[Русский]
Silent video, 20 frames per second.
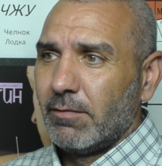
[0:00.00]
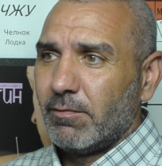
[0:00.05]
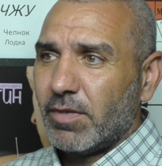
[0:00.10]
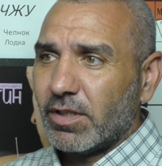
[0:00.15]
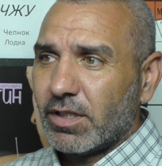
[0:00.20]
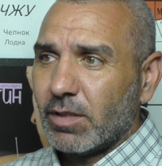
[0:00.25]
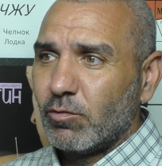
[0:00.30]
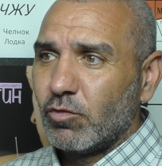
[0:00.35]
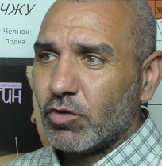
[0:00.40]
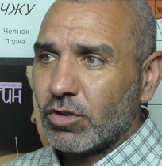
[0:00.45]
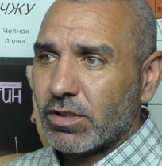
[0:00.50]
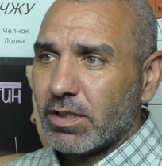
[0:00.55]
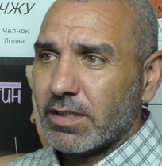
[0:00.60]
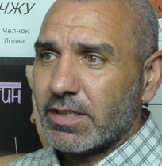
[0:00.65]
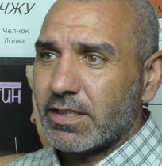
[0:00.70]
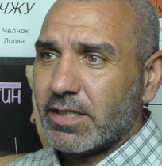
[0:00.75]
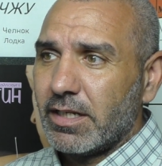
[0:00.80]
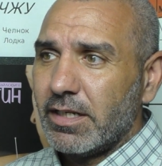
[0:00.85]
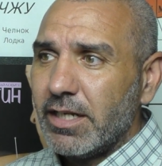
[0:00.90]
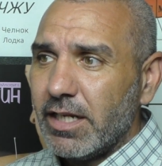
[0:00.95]
потому что
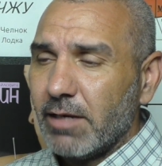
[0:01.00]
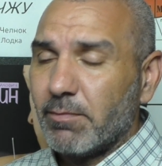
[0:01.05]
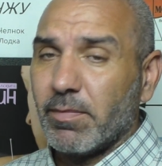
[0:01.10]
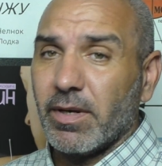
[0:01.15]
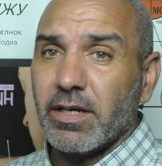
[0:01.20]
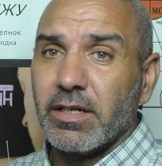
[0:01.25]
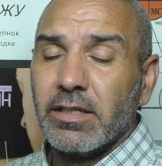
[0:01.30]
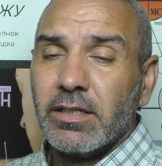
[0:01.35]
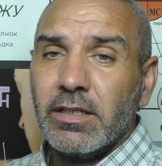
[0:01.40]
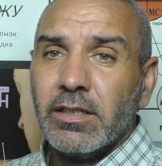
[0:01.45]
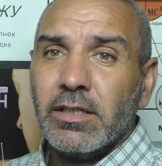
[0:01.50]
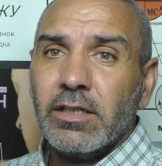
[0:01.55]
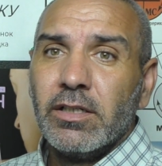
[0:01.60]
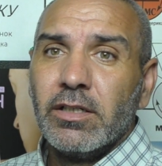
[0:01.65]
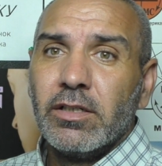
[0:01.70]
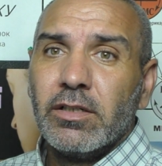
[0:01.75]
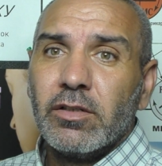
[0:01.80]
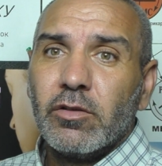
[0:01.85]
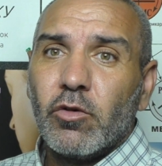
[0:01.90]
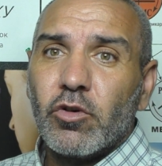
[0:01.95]
слепо,
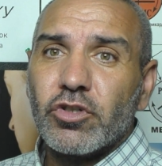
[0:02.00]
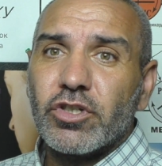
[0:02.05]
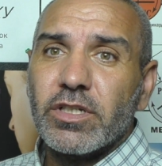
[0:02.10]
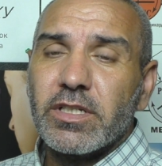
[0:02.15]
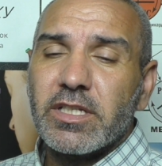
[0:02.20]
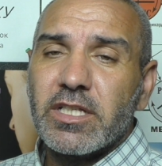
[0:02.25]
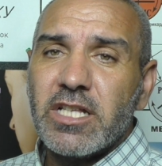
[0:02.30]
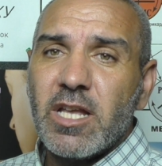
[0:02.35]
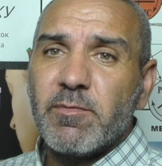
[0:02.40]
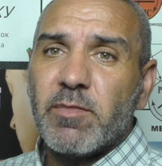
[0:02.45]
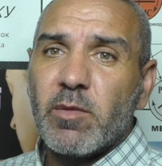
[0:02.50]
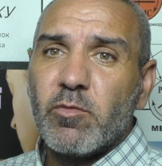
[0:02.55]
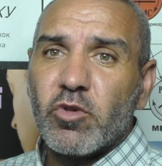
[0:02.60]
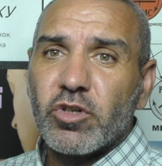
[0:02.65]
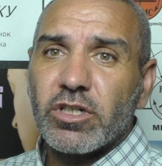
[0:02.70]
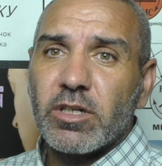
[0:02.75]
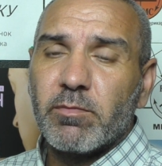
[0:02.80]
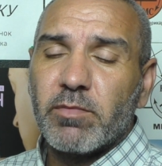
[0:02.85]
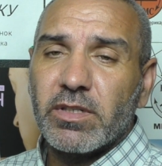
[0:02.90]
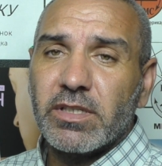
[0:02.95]
очень слепо
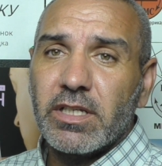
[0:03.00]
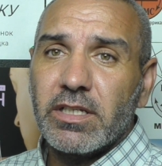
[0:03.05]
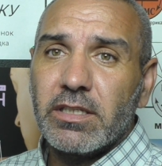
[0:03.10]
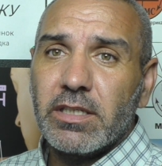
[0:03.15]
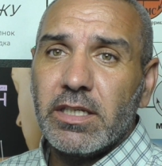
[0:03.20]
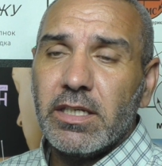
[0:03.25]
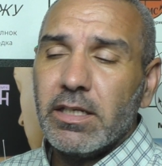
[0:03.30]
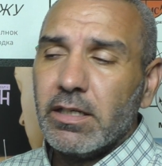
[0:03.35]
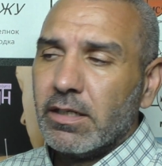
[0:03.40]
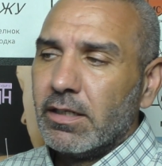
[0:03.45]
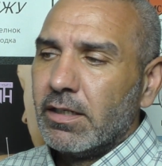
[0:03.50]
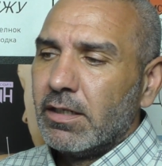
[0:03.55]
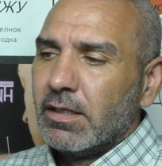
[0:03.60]
можно подойти,